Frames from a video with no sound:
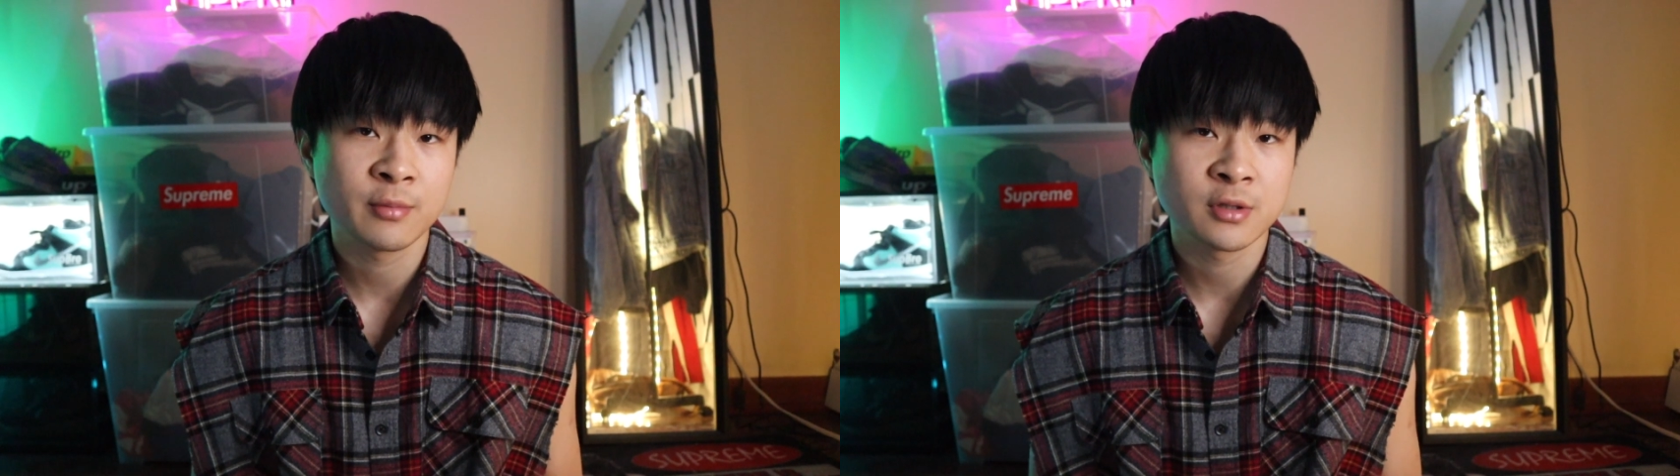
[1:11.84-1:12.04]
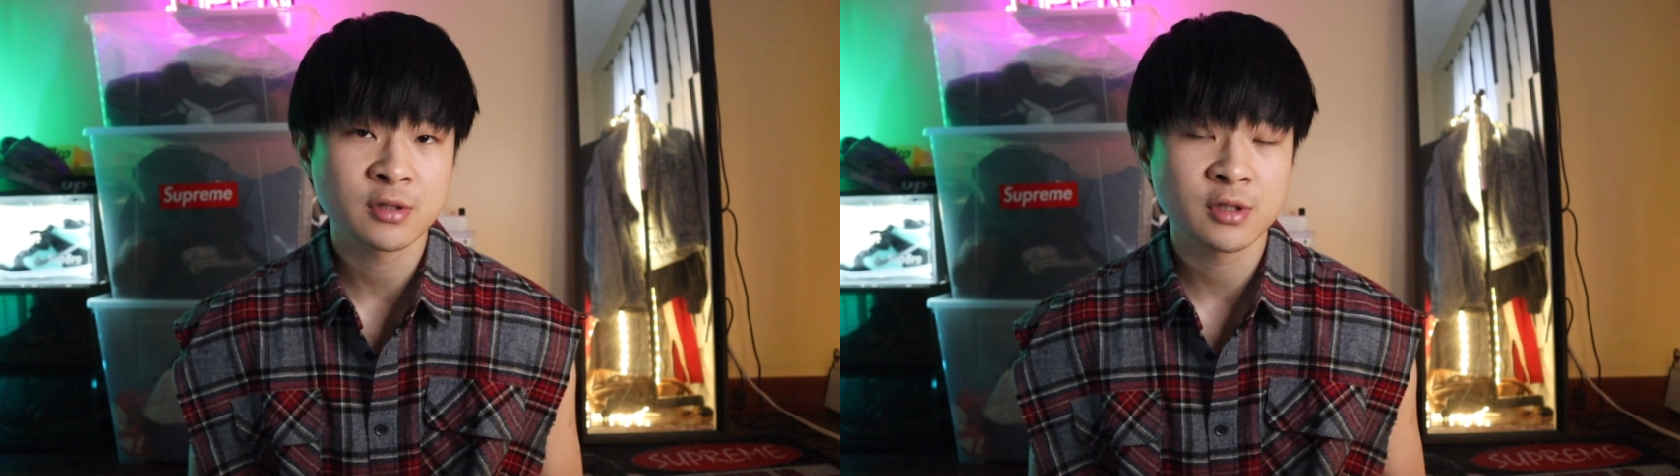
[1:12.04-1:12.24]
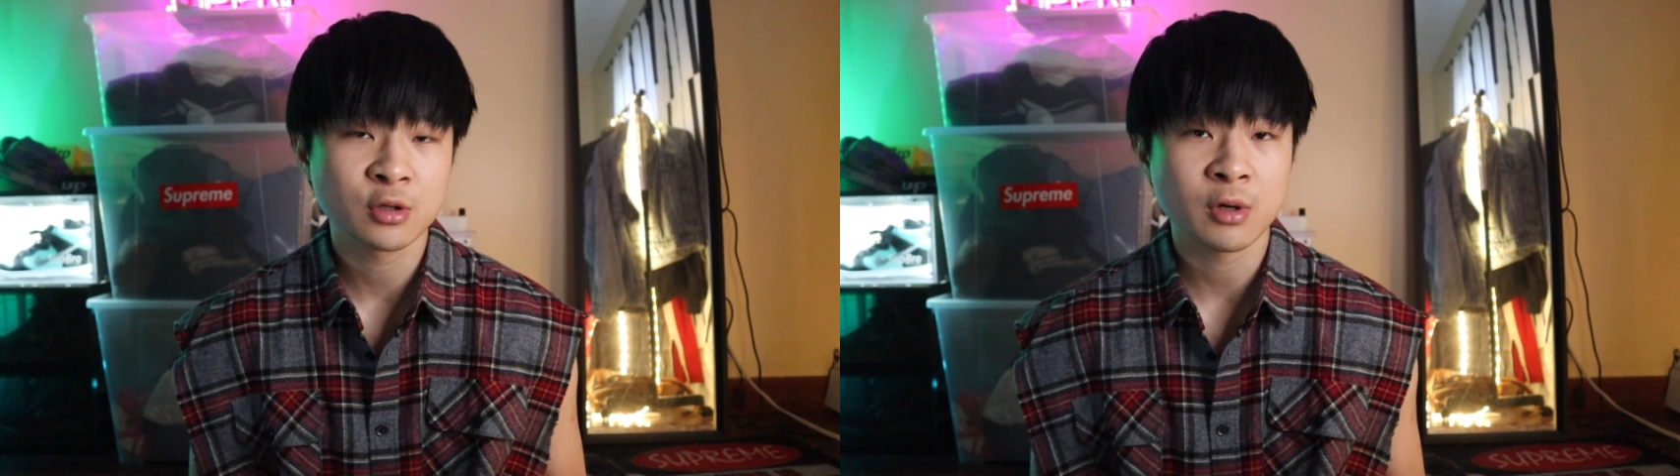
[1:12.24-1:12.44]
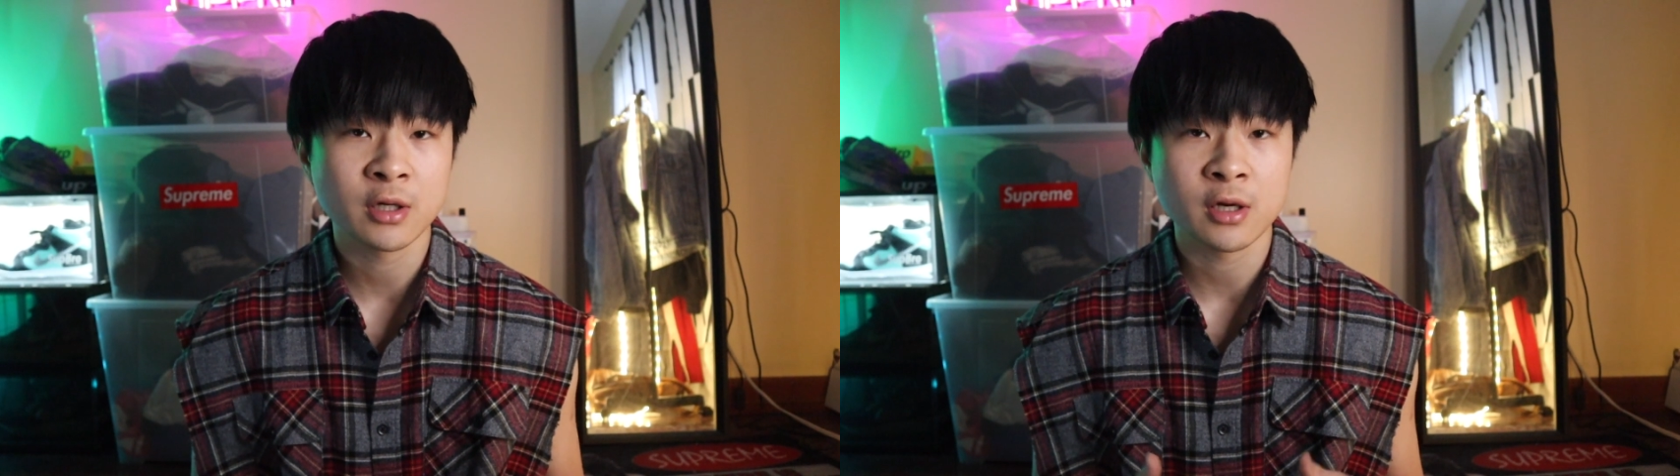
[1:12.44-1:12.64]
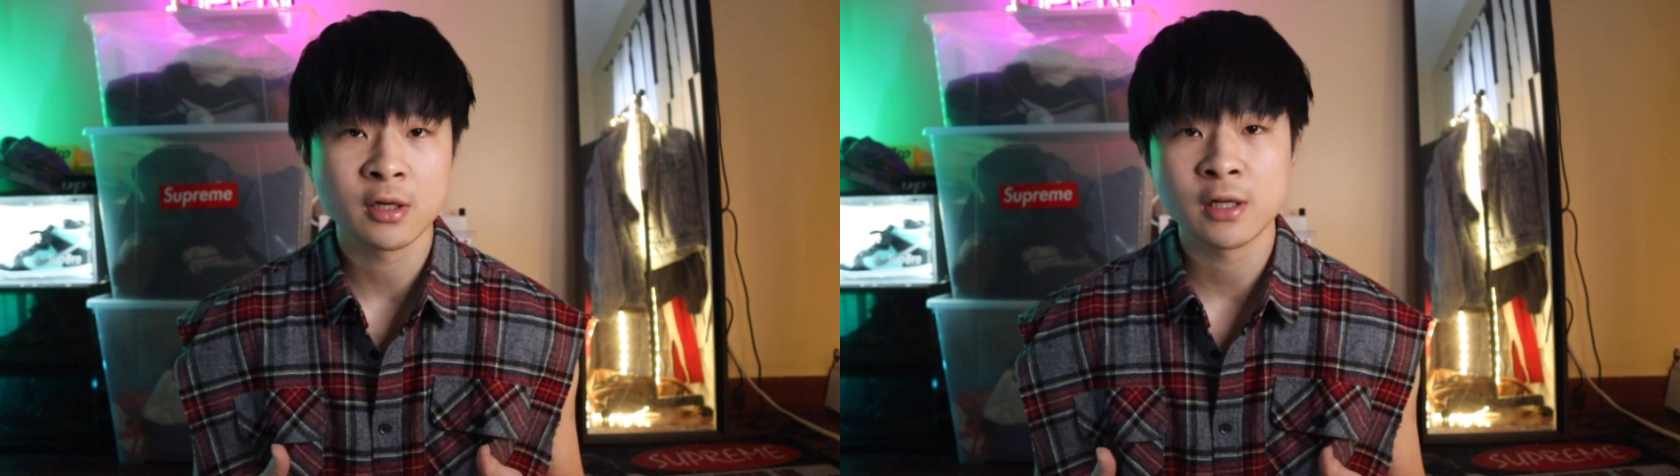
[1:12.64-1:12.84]
他们这一段
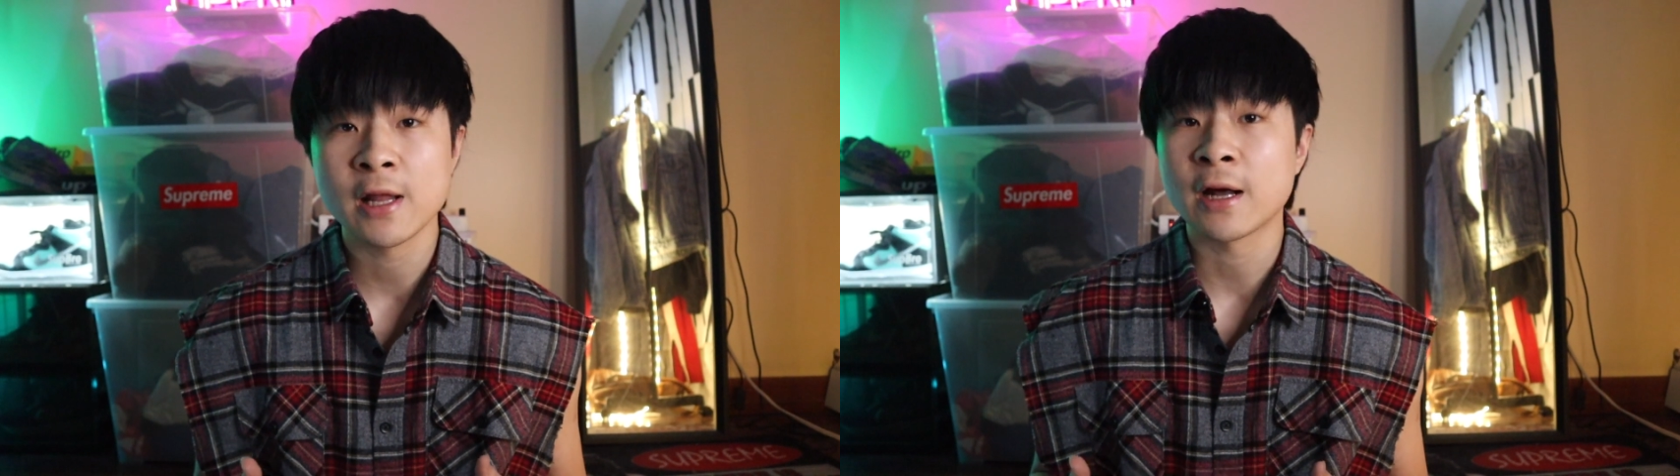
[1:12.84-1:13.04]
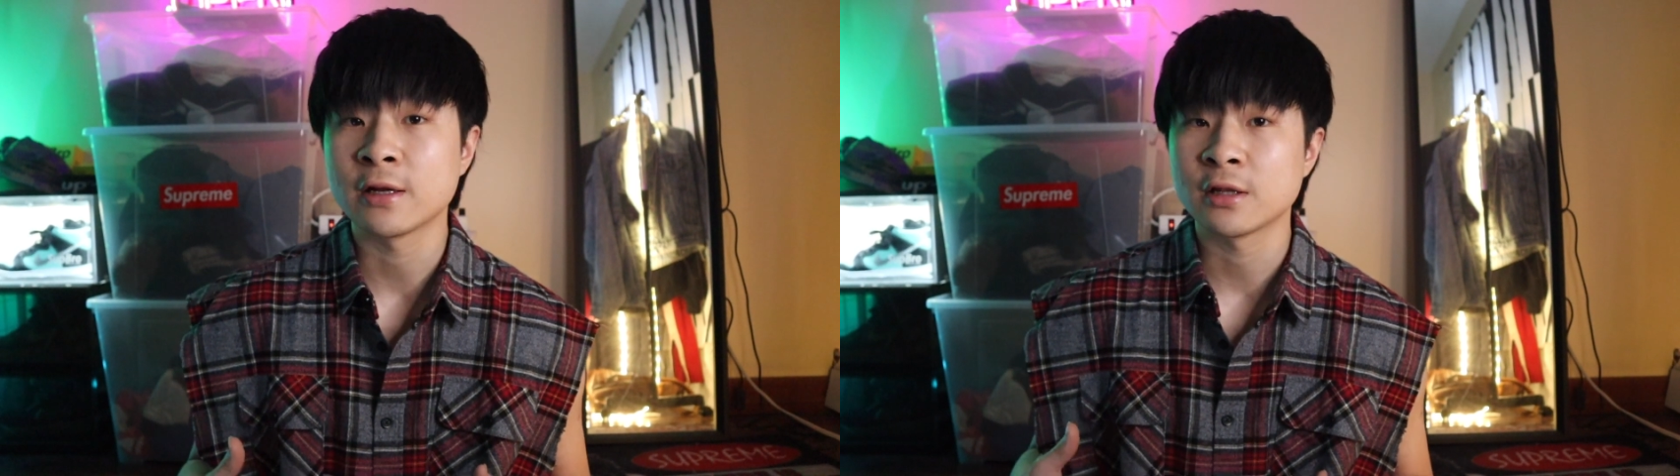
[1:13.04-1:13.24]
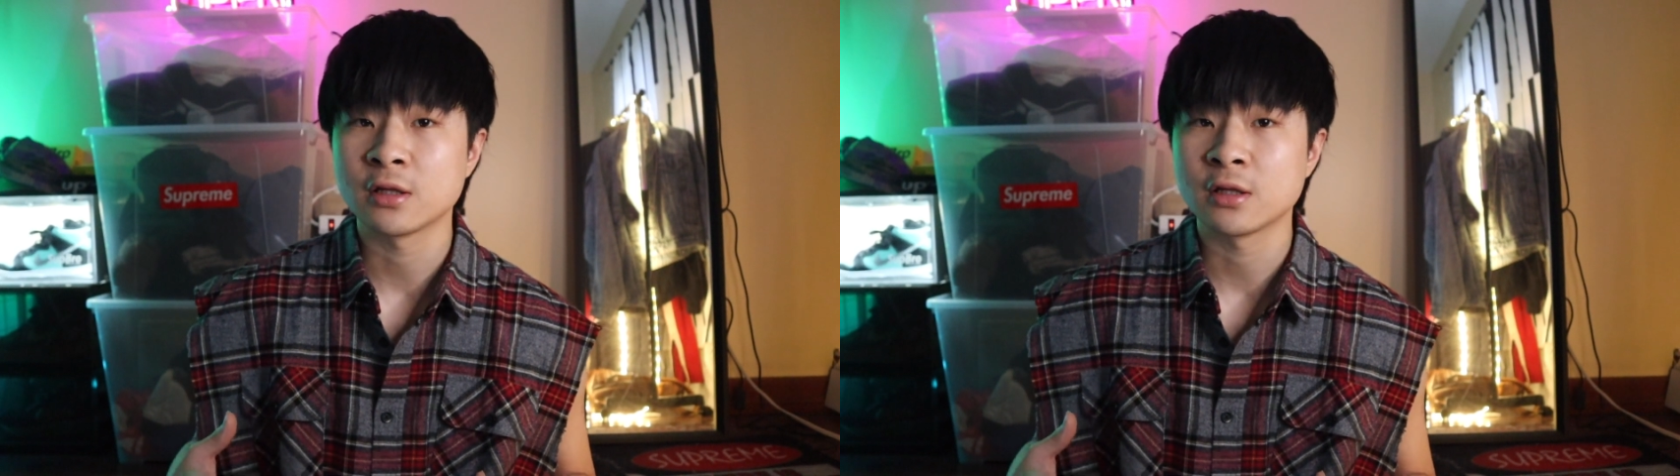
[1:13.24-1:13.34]
隔了两年